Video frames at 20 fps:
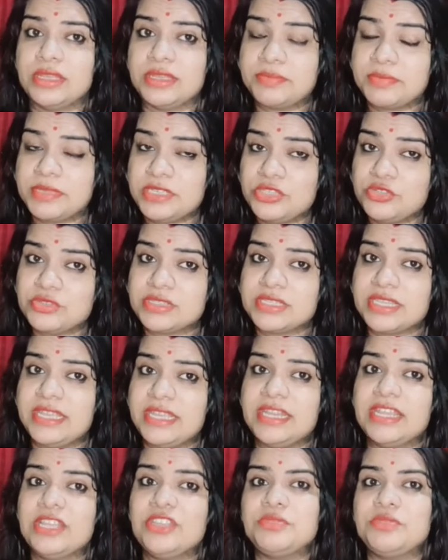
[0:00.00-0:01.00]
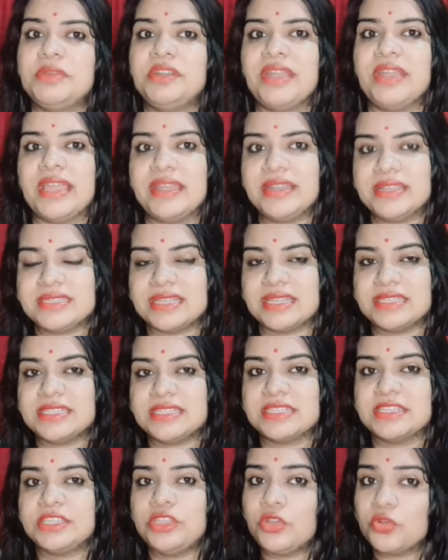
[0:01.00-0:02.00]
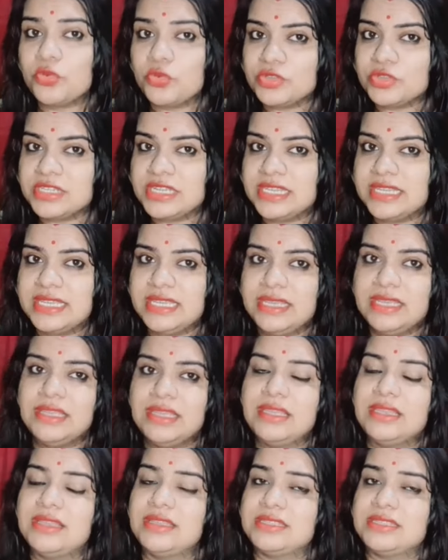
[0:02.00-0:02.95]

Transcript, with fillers: आपकी जो स्किन है उसमें डायनस आ सकती है और खुजली की